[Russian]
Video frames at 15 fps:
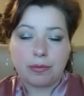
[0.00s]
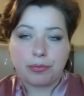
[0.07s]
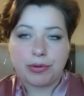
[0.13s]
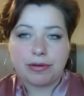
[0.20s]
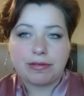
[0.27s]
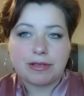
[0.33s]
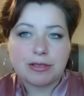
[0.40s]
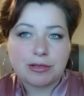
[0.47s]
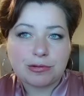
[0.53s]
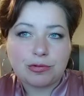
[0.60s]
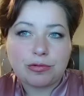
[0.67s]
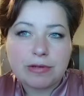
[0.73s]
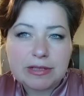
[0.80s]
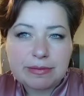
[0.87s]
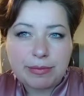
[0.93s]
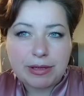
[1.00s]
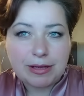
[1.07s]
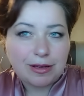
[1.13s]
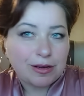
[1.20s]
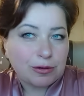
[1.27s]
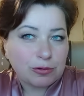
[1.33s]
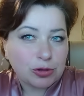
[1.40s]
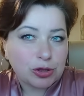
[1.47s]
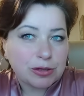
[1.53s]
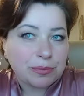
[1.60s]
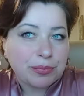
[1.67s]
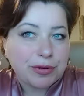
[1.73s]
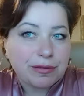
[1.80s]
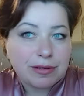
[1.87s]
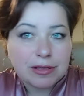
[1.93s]
Приветствую вас, мои хорошие,
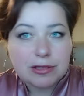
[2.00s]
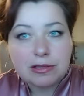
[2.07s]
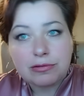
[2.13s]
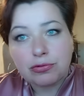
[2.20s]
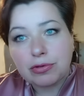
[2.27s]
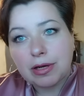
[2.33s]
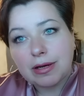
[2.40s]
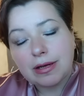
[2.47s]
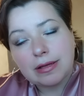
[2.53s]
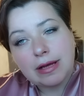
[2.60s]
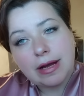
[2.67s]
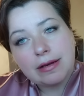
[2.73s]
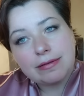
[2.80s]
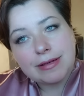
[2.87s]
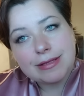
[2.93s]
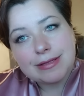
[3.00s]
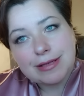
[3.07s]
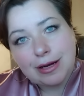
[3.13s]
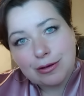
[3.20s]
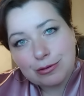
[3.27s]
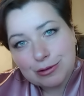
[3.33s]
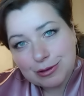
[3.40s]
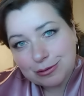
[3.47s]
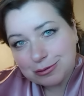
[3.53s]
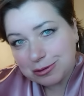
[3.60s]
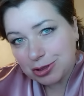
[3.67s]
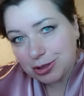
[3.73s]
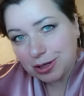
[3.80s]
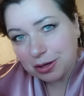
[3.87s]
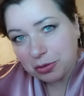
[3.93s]
приветствую на канале в гостях у
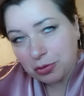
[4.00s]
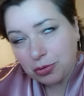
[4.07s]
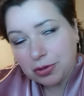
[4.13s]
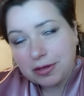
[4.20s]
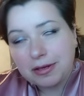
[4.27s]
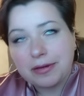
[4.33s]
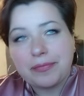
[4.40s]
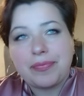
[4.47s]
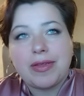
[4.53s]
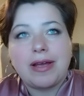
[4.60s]
заводчика Корги.